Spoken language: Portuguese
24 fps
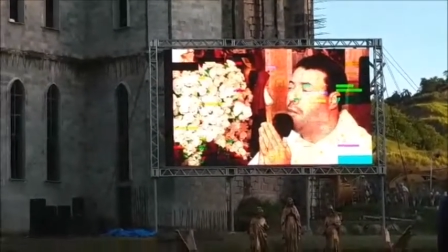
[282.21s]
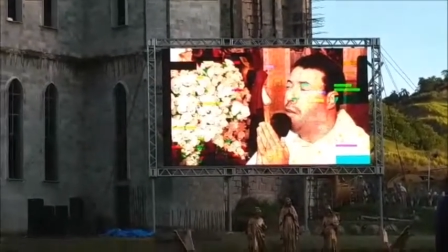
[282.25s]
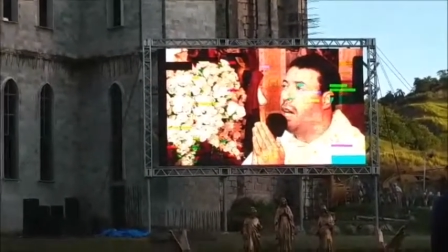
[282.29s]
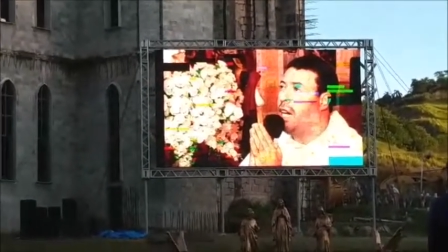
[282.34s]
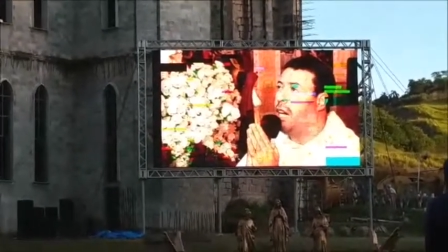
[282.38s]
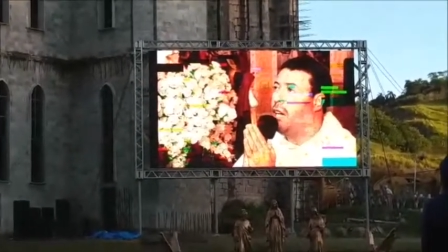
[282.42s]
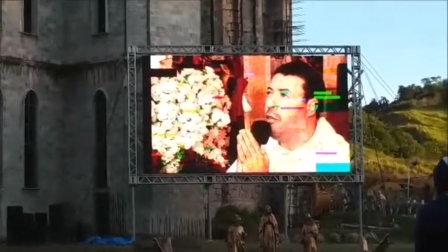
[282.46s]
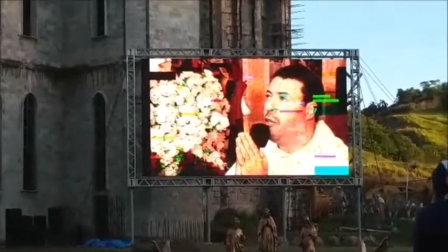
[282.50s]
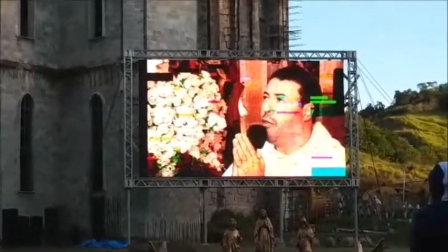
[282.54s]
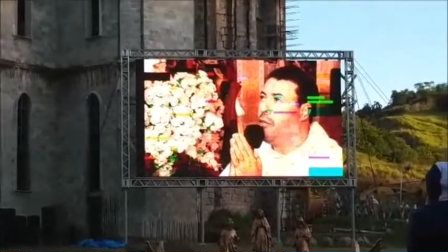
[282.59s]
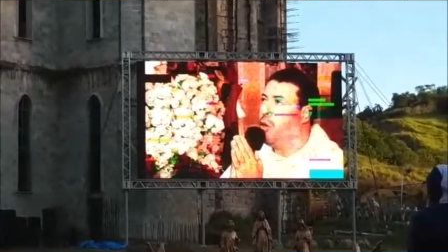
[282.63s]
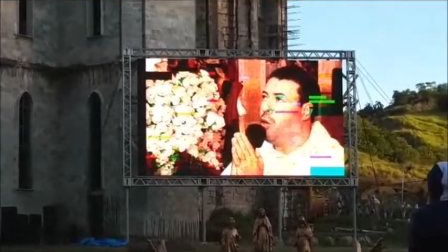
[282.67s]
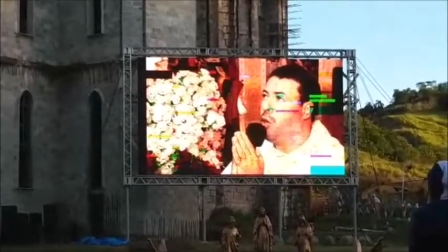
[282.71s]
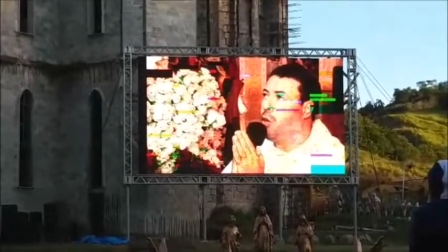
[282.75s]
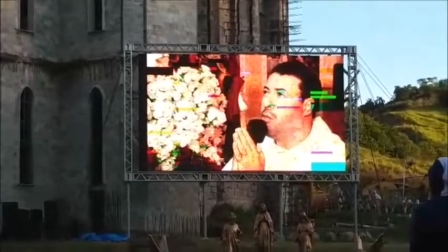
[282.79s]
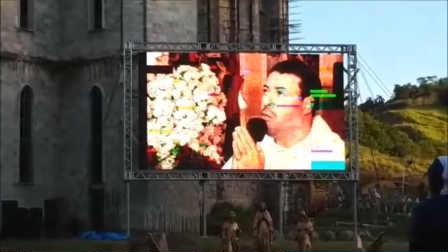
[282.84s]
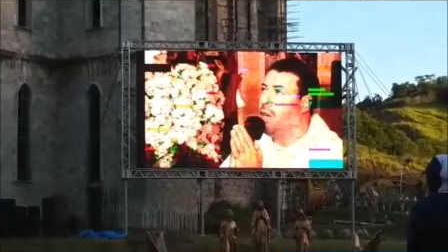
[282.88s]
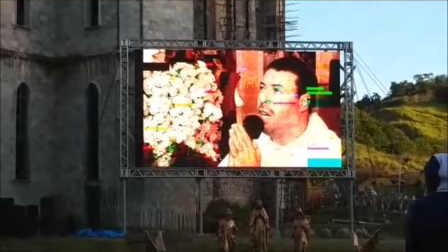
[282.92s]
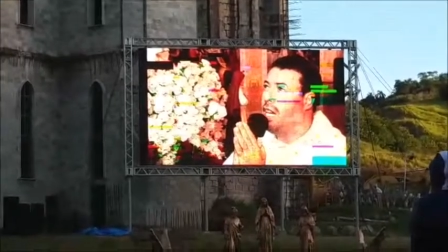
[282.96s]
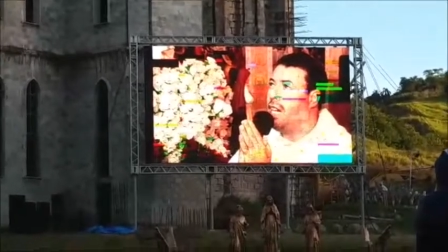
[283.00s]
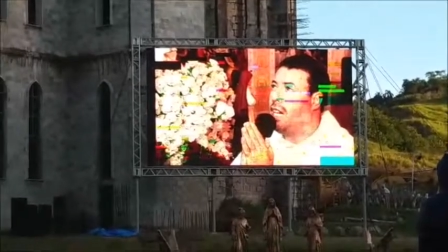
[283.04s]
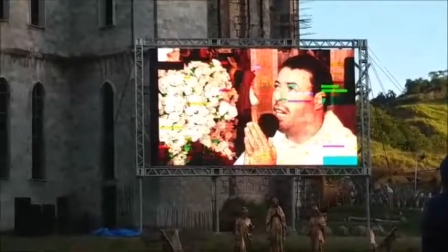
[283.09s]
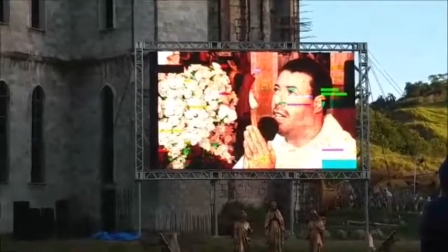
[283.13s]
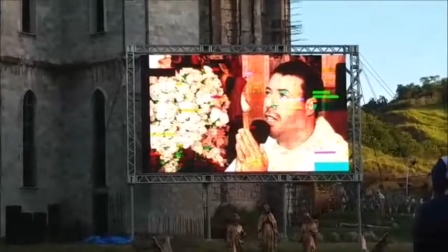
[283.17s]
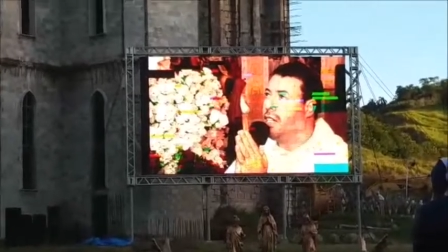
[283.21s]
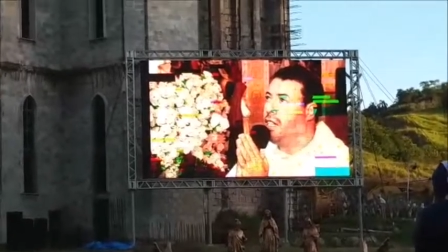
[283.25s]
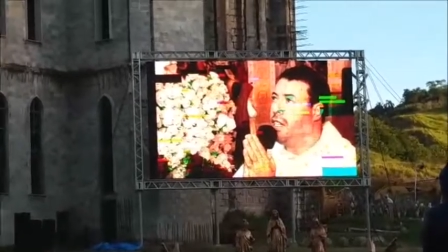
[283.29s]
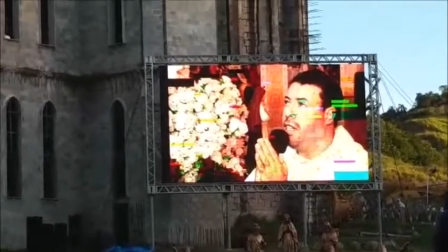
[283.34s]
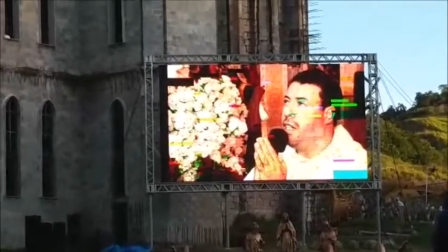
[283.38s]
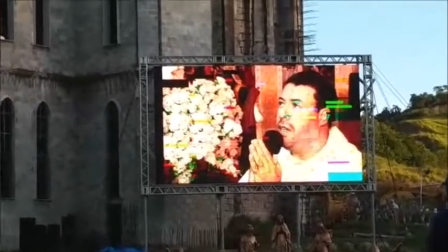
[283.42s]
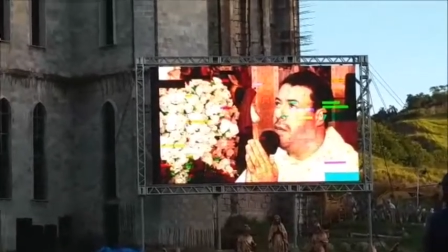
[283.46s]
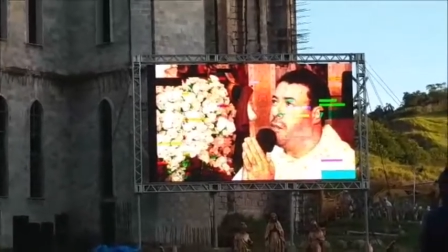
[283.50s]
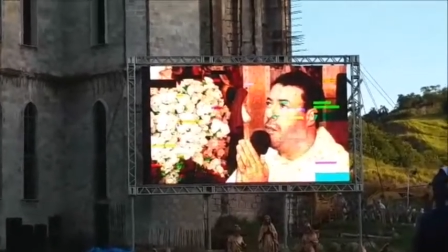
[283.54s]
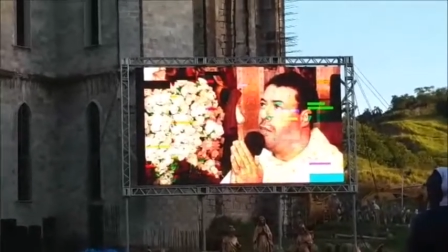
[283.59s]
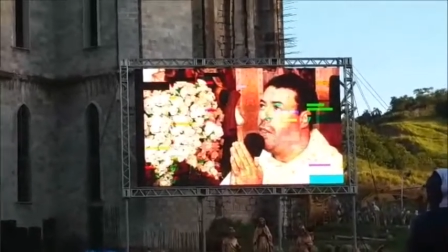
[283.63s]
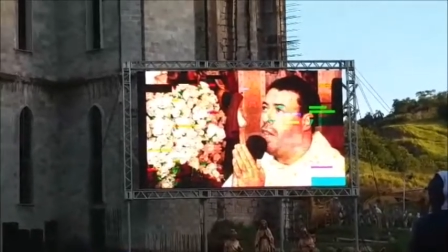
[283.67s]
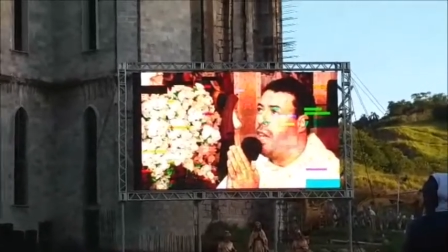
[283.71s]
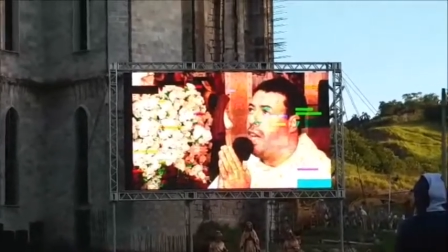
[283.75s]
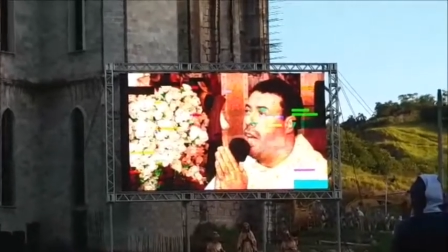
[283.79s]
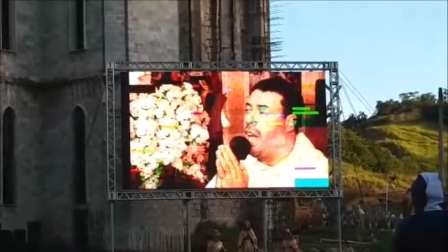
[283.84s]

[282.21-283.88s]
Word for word: para formar aqui